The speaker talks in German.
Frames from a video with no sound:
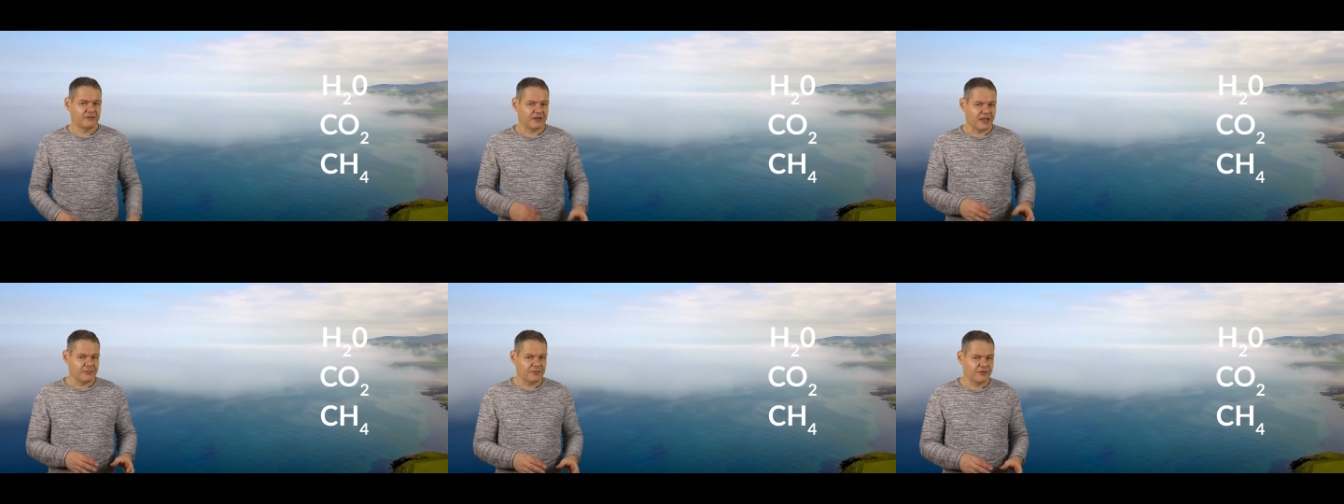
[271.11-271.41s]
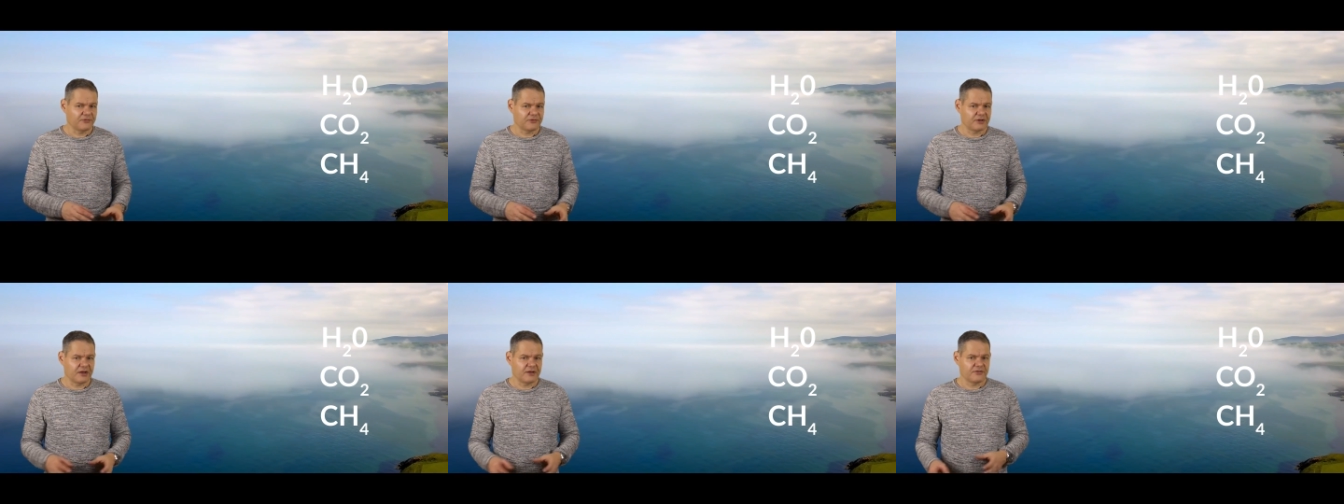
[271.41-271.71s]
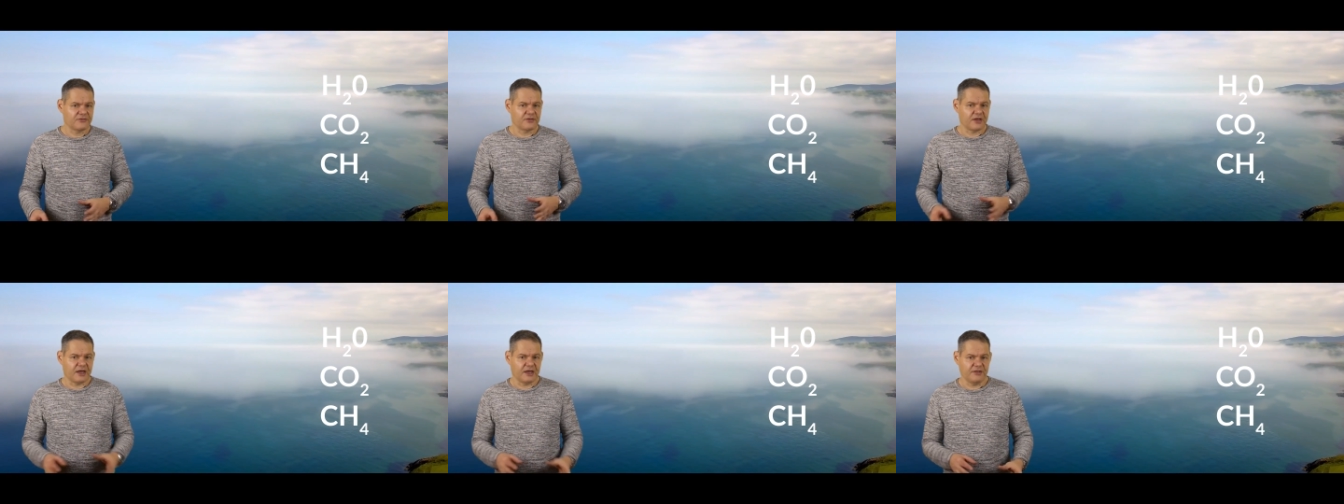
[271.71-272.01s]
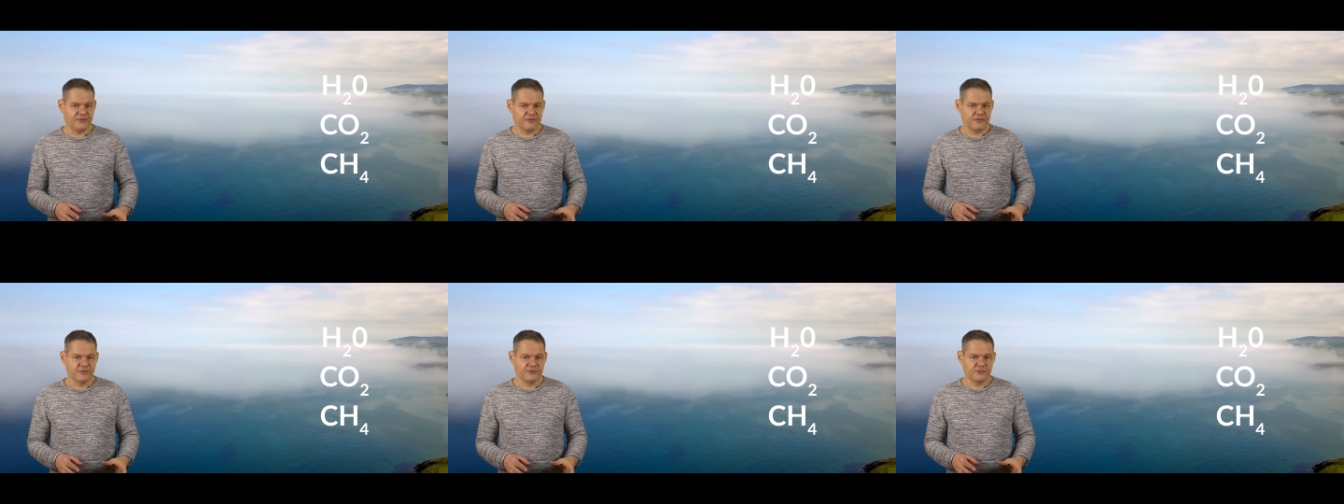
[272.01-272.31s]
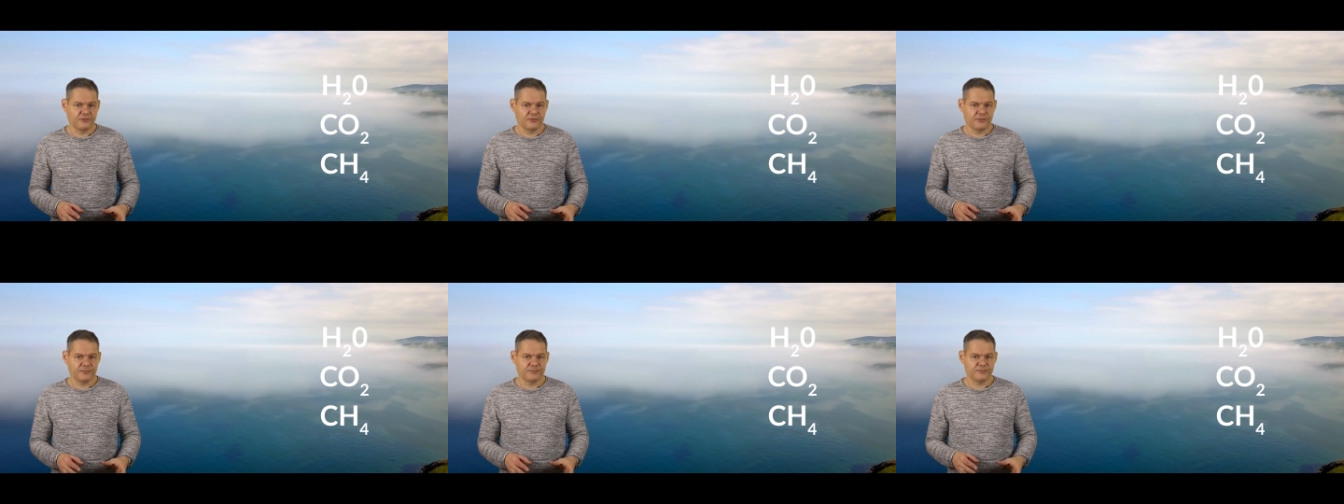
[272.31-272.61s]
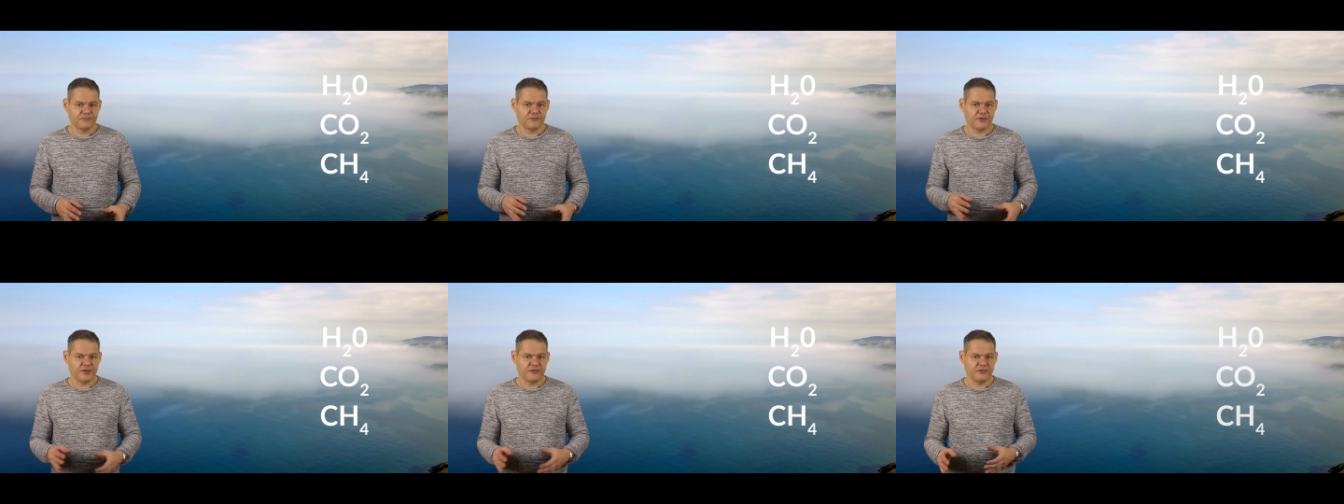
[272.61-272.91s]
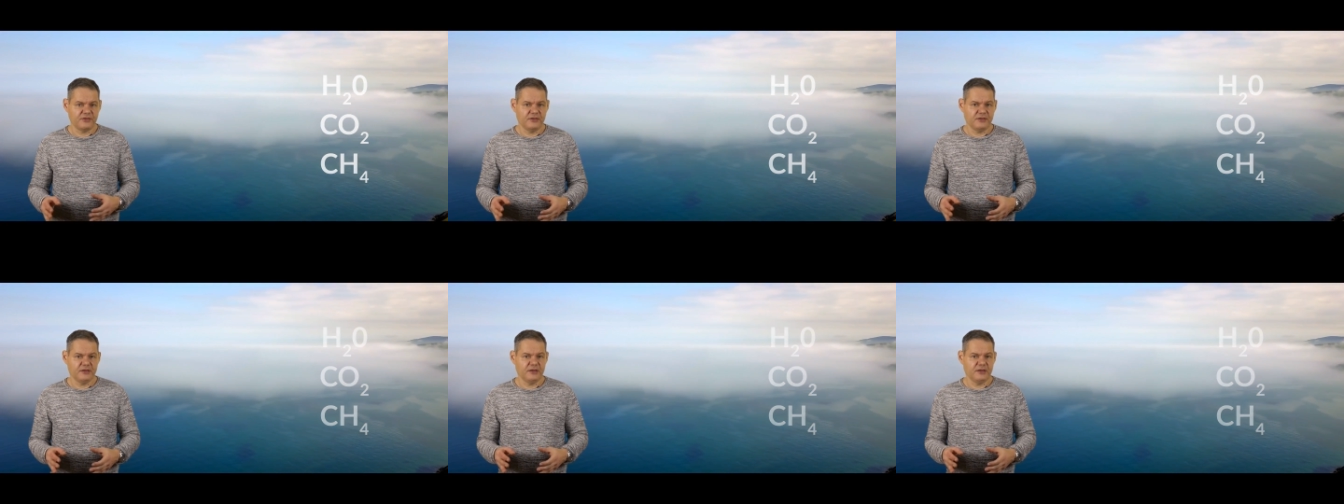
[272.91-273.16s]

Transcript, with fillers: Treibhausgase heißen so, weil sie